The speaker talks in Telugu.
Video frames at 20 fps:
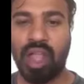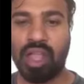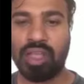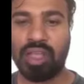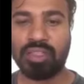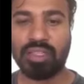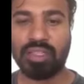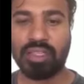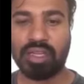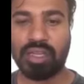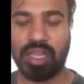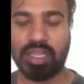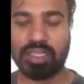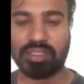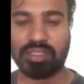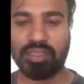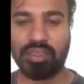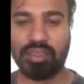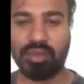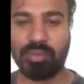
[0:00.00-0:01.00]
ఆంధ్ర
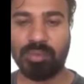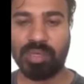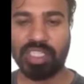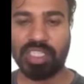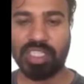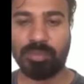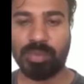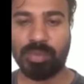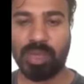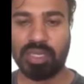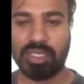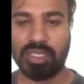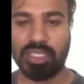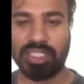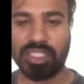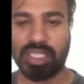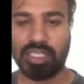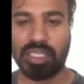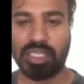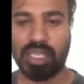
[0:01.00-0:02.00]
రాష్ట్రంలో మద్యపాన
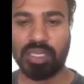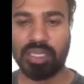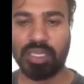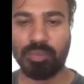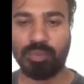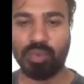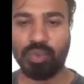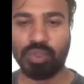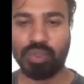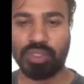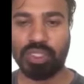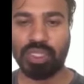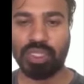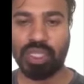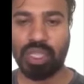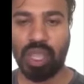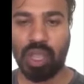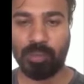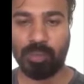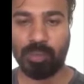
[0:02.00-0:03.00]
నిషేధాన్ని
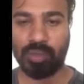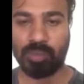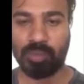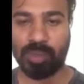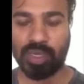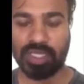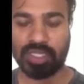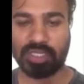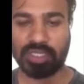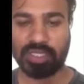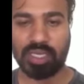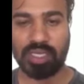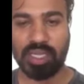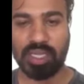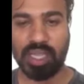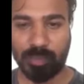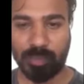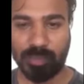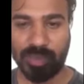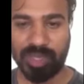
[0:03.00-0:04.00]
పూర్తిగా
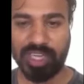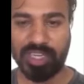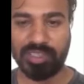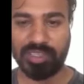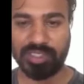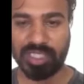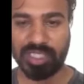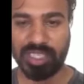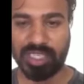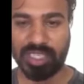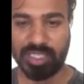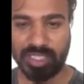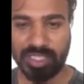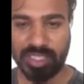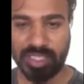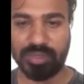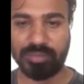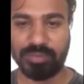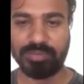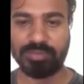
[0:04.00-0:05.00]
అమలుపరుస్తానని హామీ ఇవ్వడం
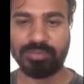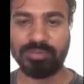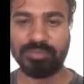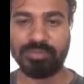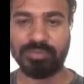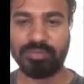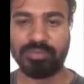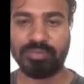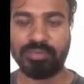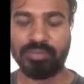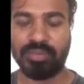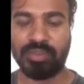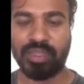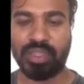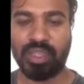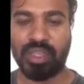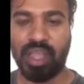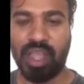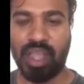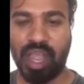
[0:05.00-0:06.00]
జరిగింది
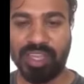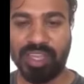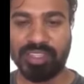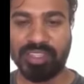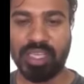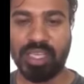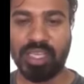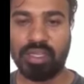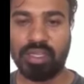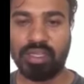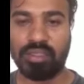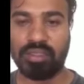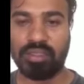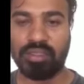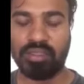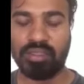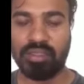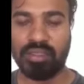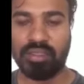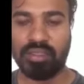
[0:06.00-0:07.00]
అయితే
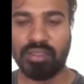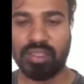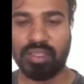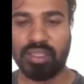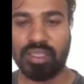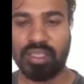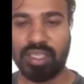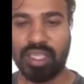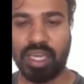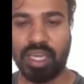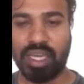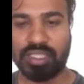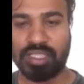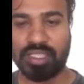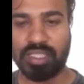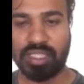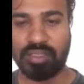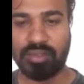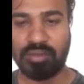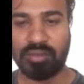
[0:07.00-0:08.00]

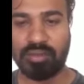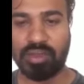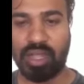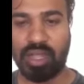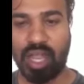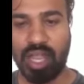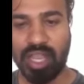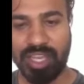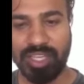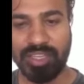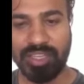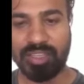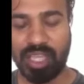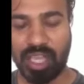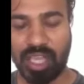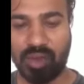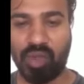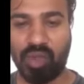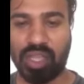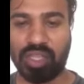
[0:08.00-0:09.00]
ఎలక్షన్ అయిన
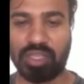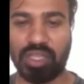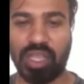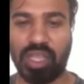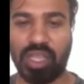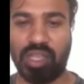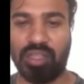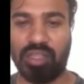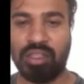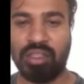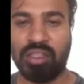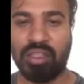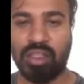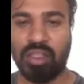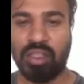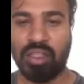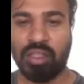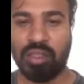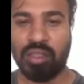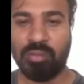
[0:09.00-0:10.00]
తర్వాత
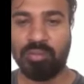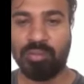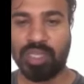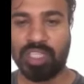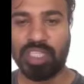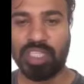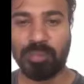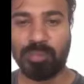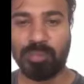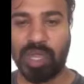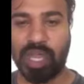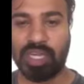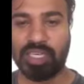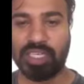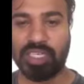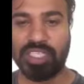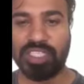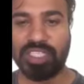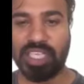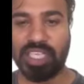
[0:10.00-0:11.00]
మద్యపాన
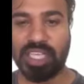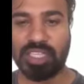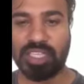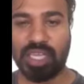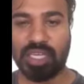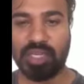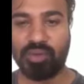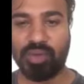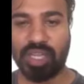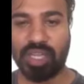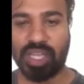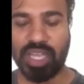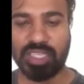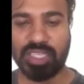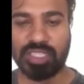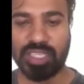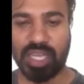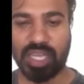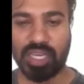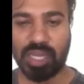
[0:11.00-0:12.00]
నిషేధాన్ని
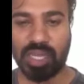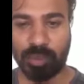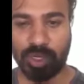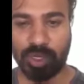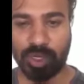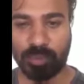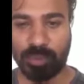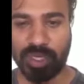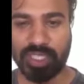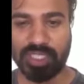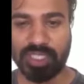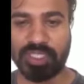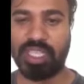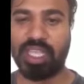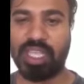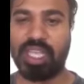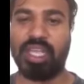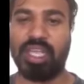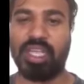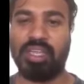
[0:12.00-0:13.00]
ఒకేసారి
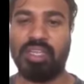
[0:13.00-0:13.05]
అమలుపరిస్తే